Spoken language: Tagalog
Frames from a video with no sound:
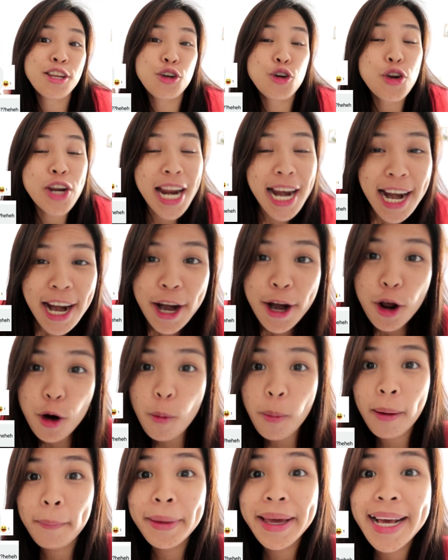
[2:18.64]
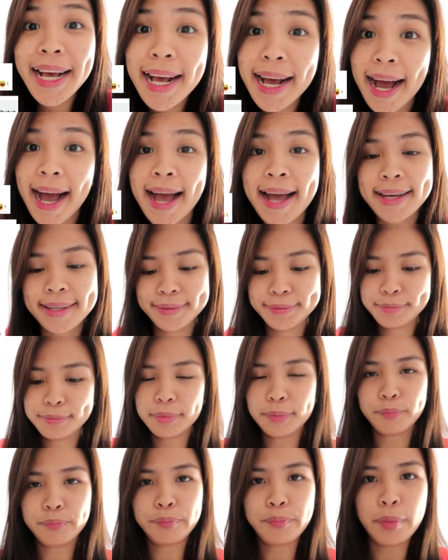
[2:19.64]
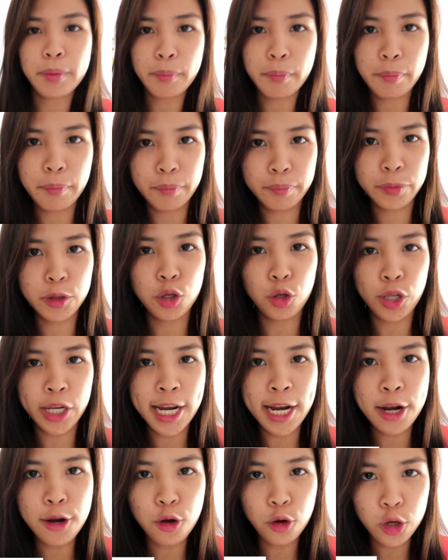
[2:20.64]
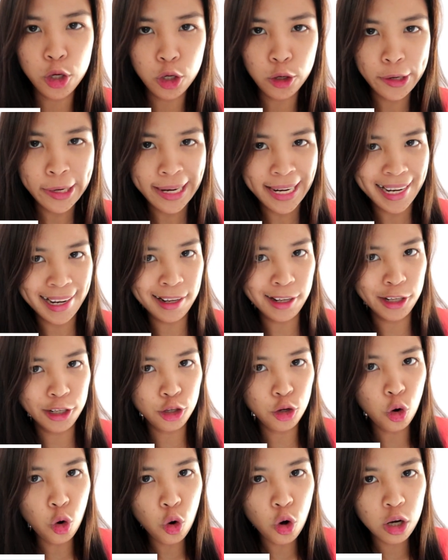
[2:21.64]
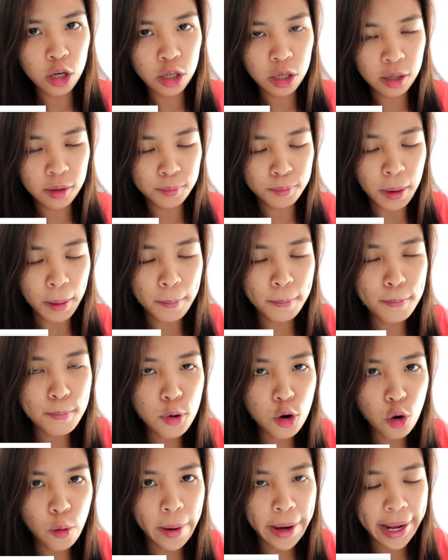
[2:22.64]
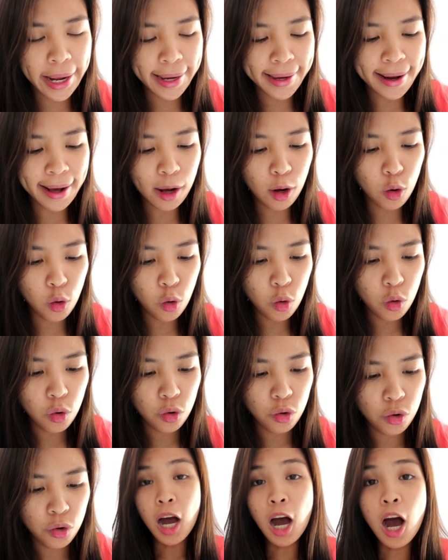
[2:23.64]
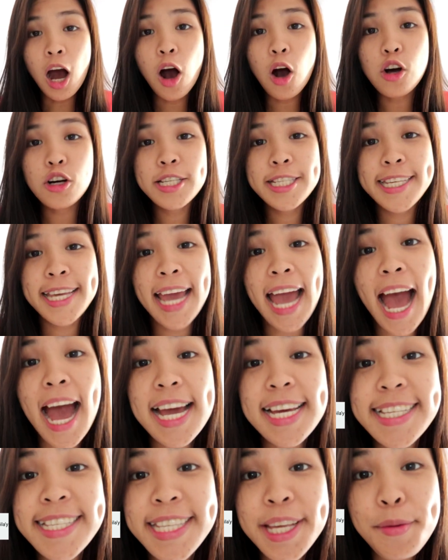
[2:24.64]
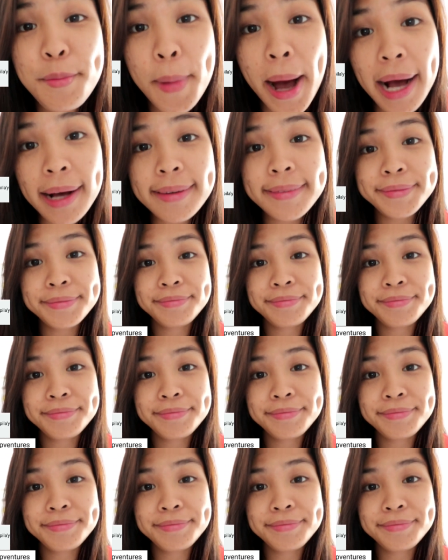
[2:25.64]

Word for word: Junildo Pabigka. Junildo, Junildo. Pablo man ko. Og si Icy Mac,